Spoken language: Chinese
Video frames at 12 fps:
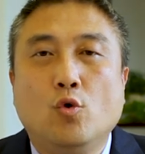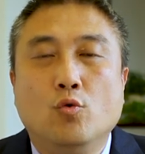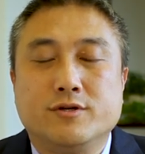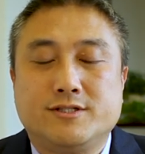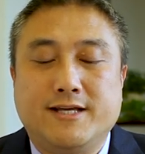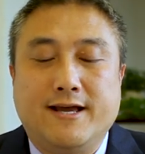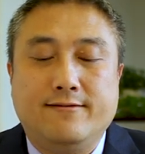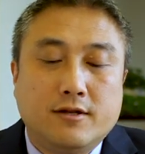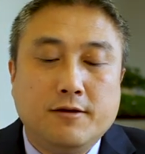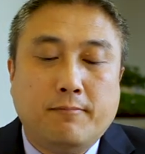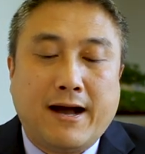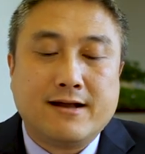贡献。
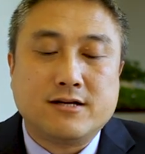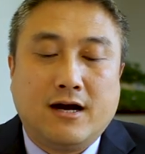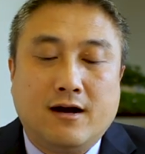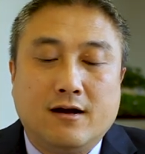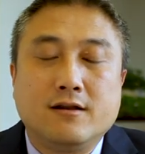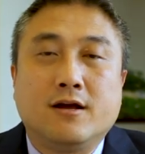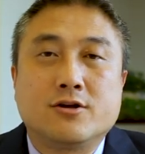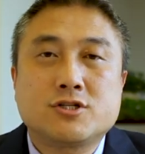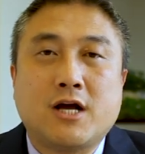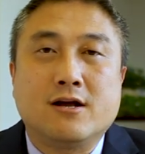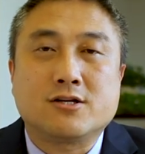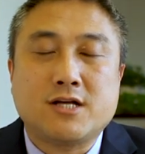第八章
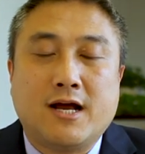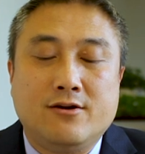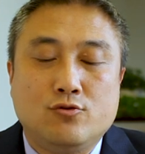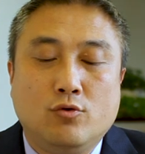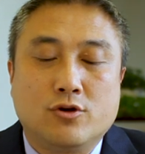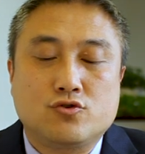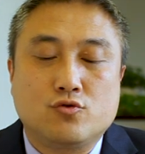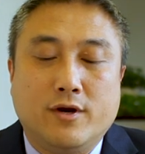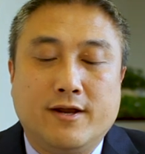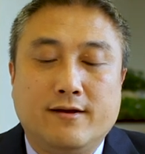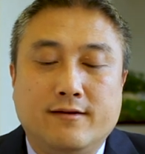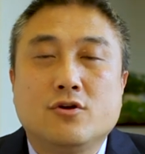上善若
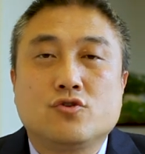水”。